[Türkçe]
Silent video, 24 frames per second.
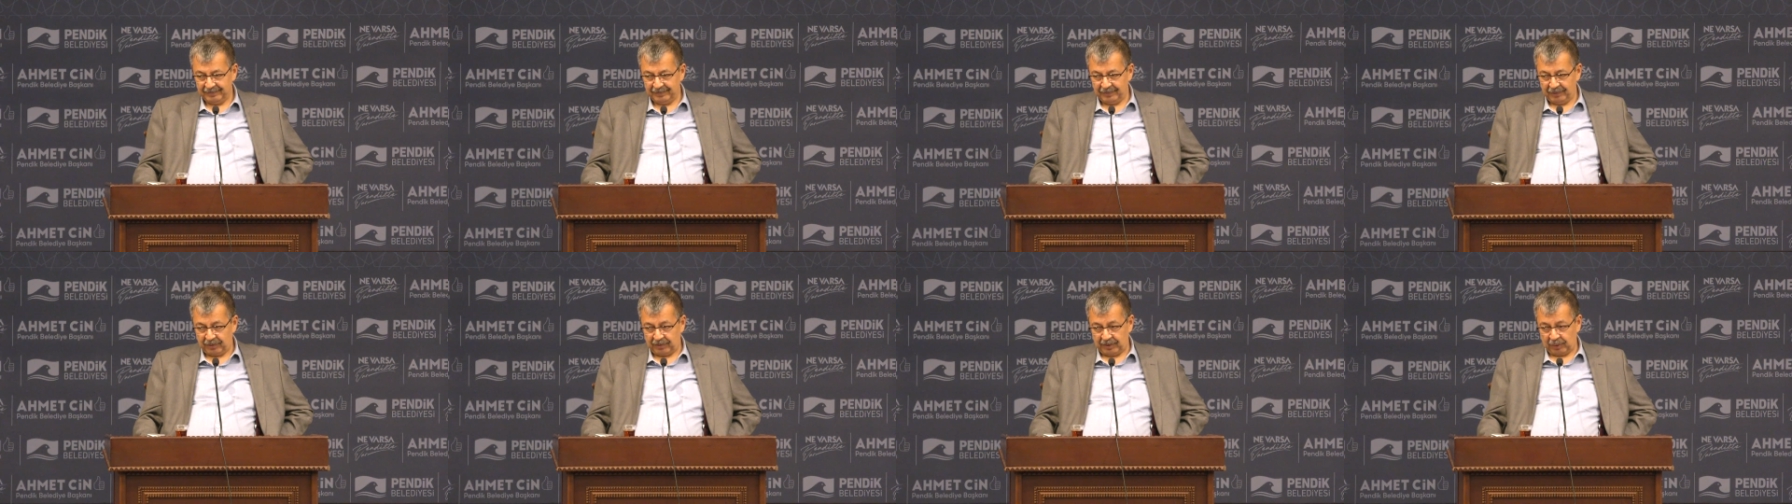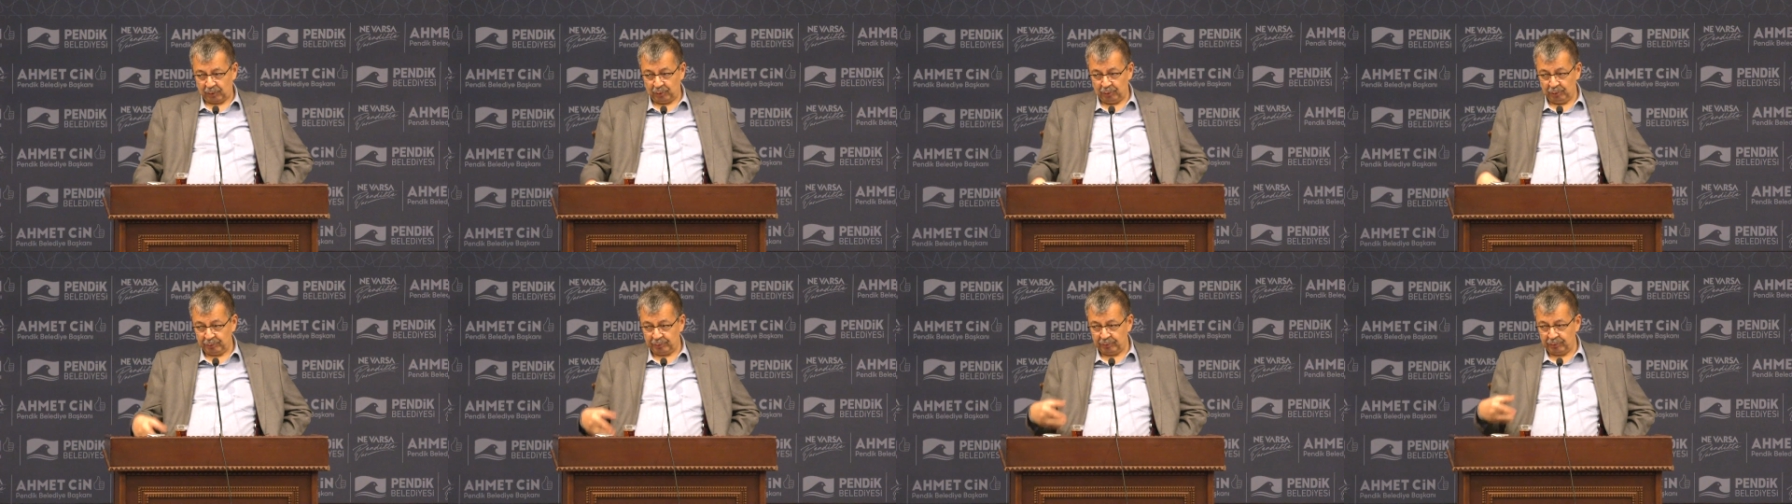İşte
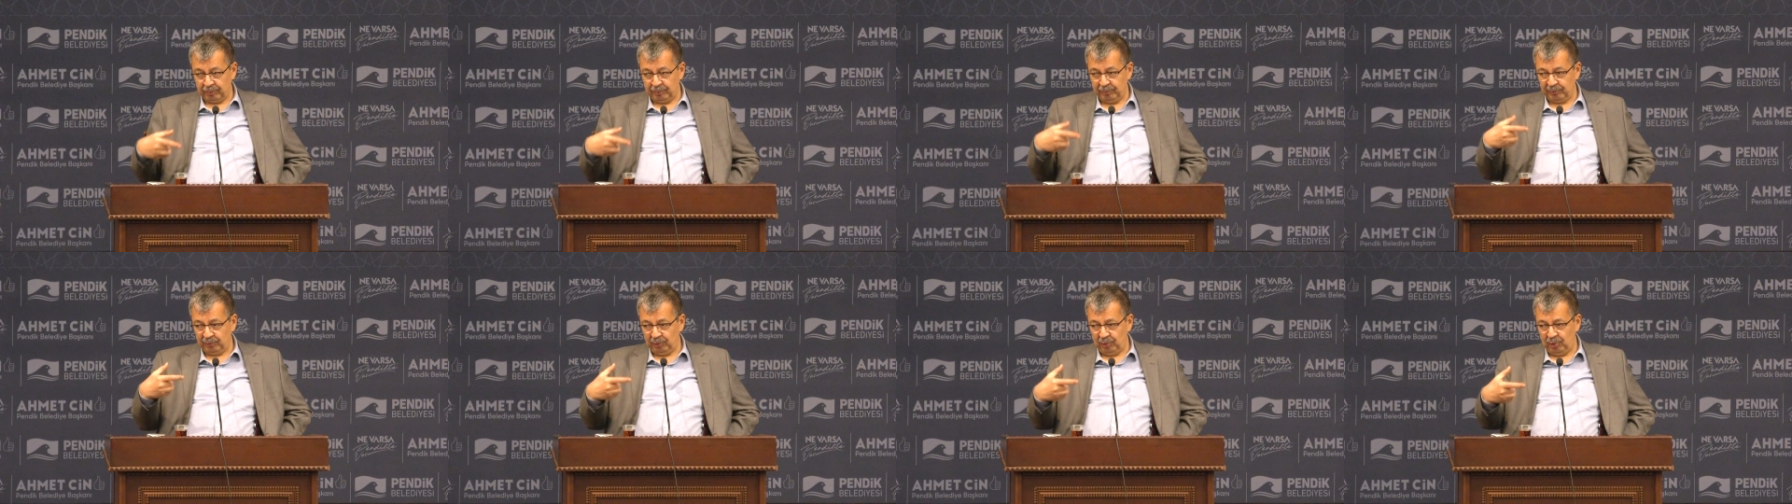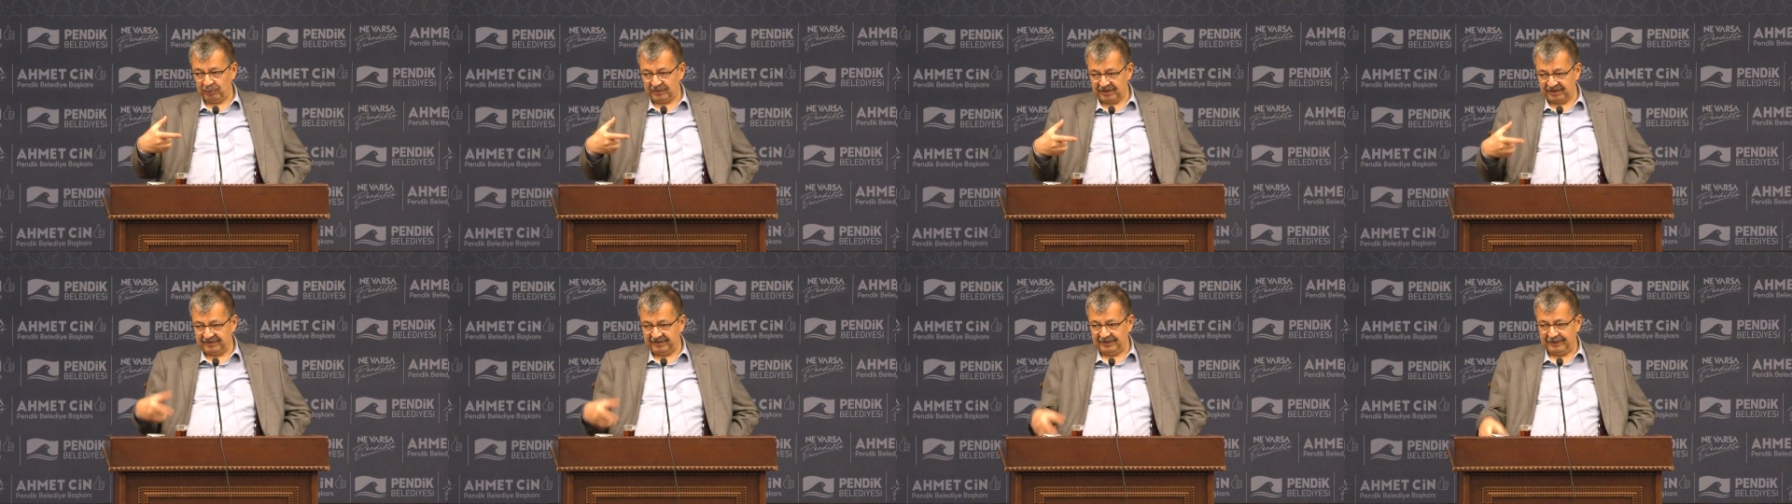kültürümüzün
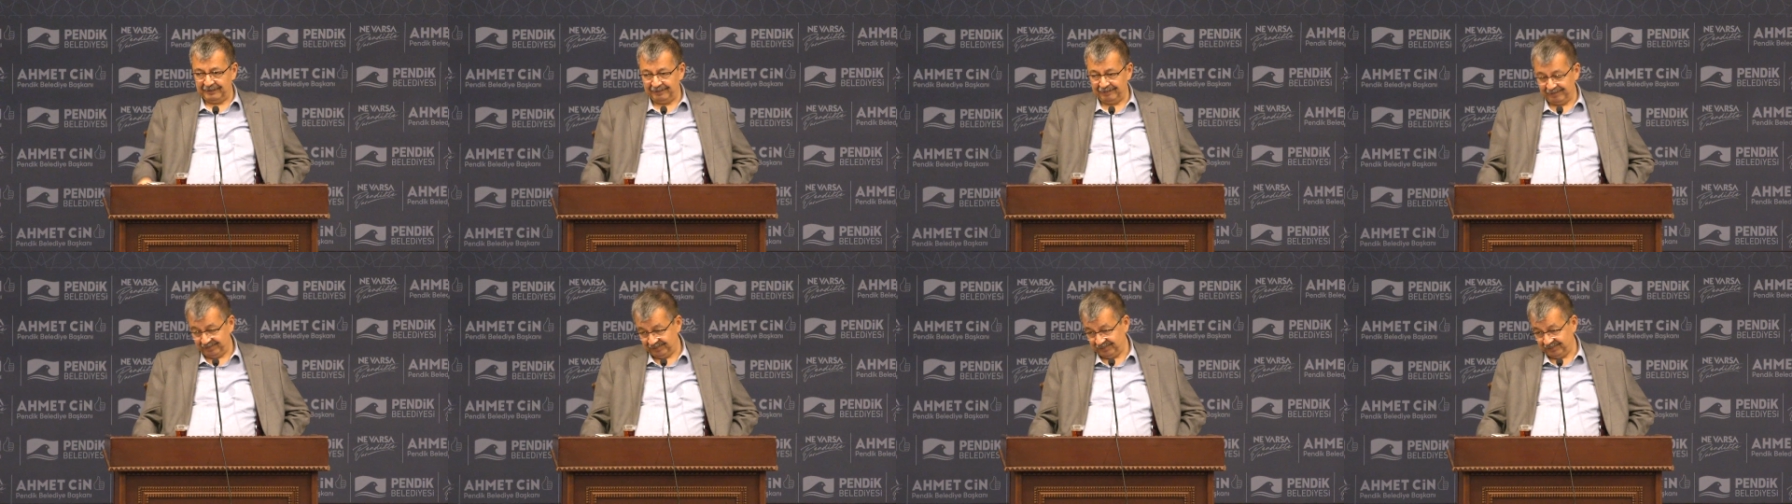özeti.